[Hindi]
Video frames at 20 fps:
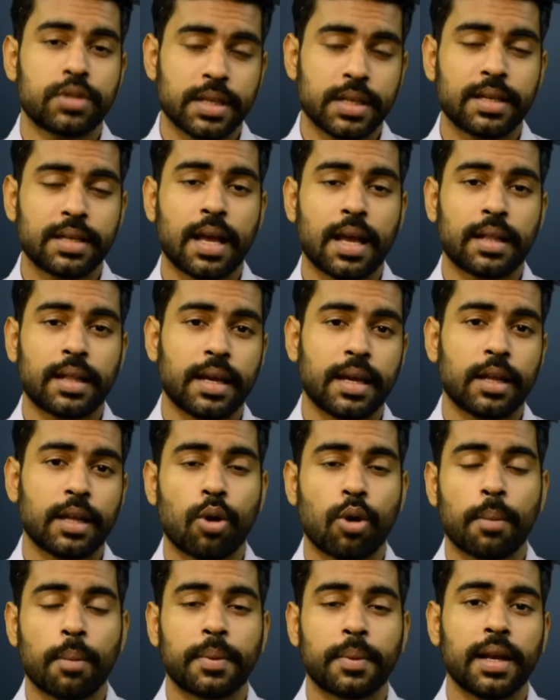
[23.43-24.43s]
सीख के आते हैं
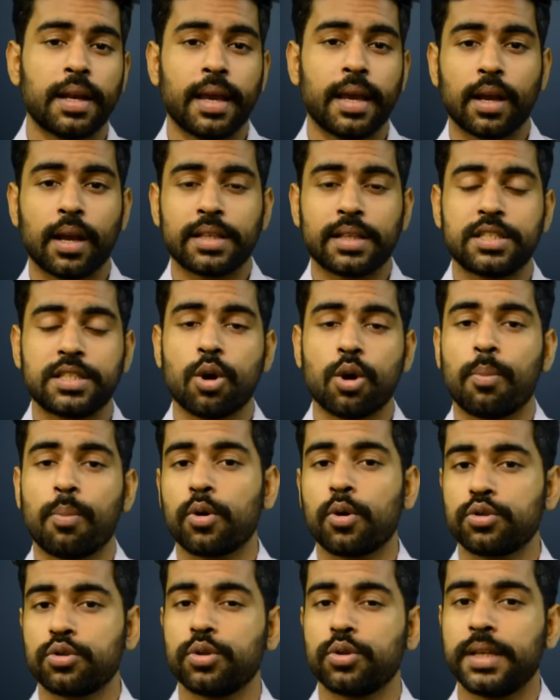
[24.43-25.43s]
तो आपके लिए एक अच्छी
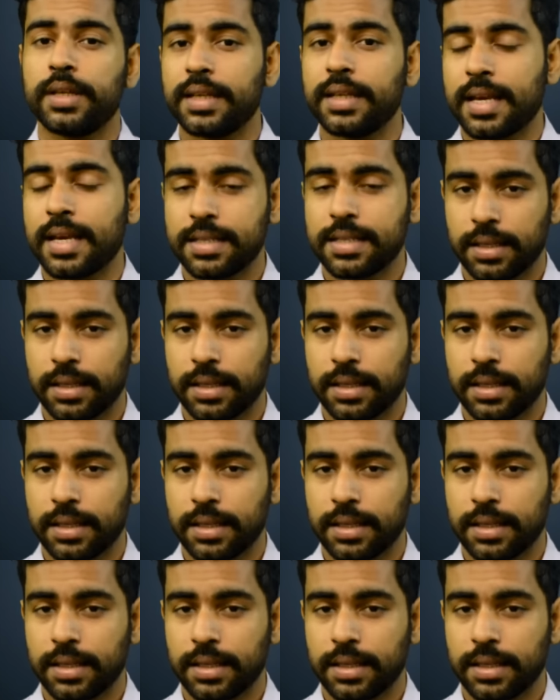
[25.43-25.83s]
अपॉर्चुनिटी रह